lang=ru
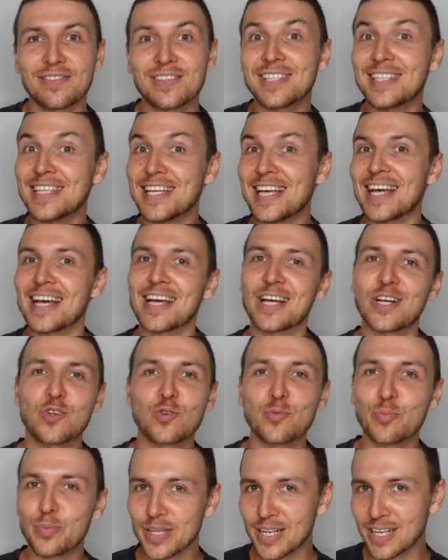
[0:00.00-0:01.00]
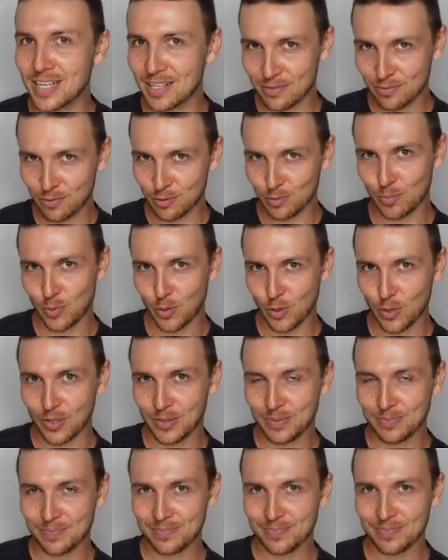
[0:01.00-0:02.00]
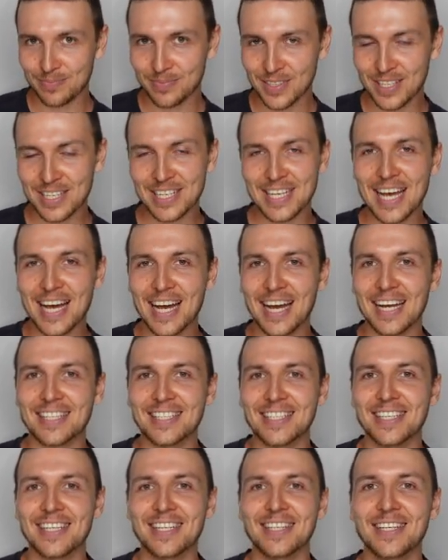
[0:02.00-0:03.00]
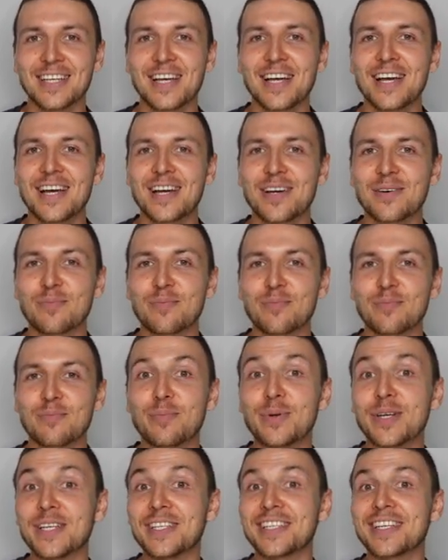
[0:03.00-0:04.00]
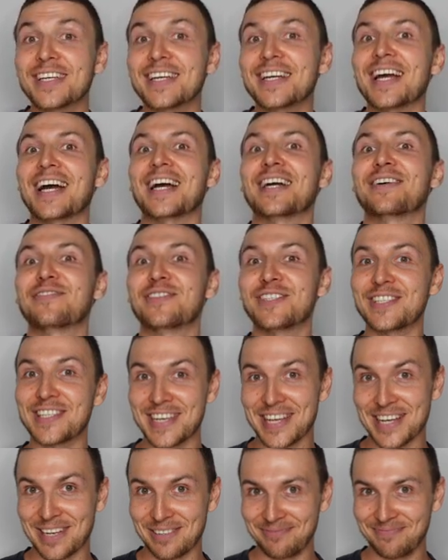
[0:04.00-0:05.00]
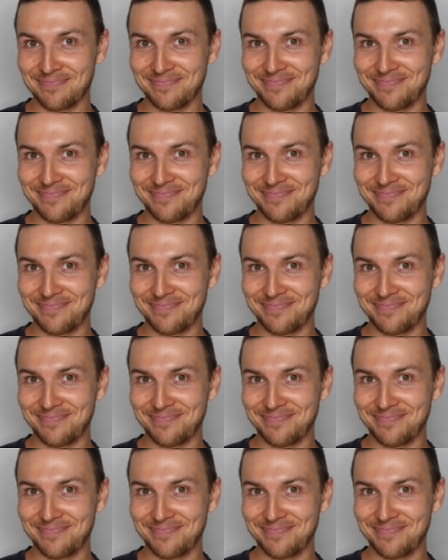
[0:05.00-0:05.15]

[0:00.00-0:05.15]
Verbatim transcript: все любили футбол. И я хотел быть как все.